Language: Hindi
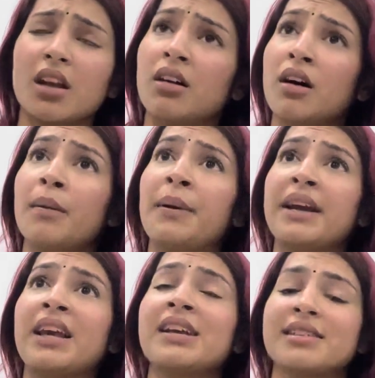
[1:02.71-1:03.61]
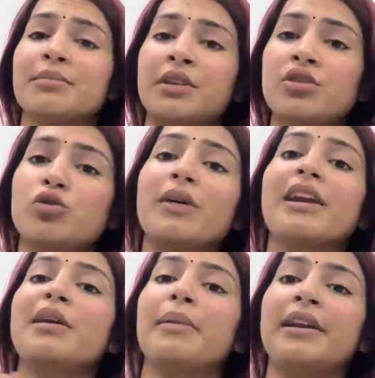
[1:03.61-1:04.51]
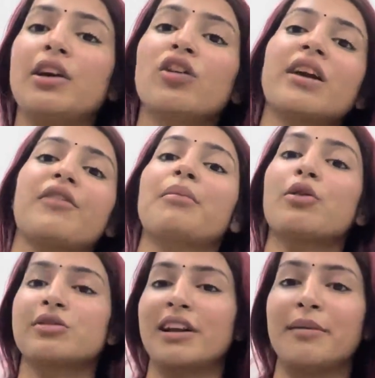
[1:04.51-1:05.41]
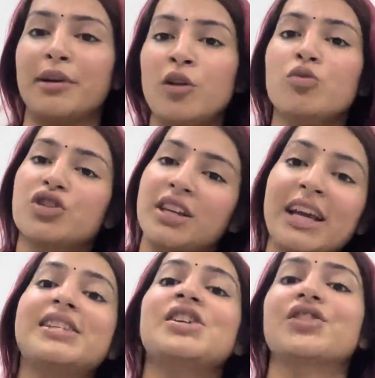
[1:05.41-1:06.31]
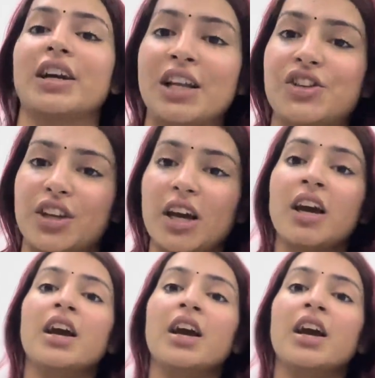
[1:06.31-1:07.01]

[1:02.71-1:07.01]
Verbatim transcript: ब्रेकिंग इज समथिंग जो मेरे लिए बनी है और या फिर मैं उसके लिए बनी हूँ मुझे यही चीज़ करनी चाहिए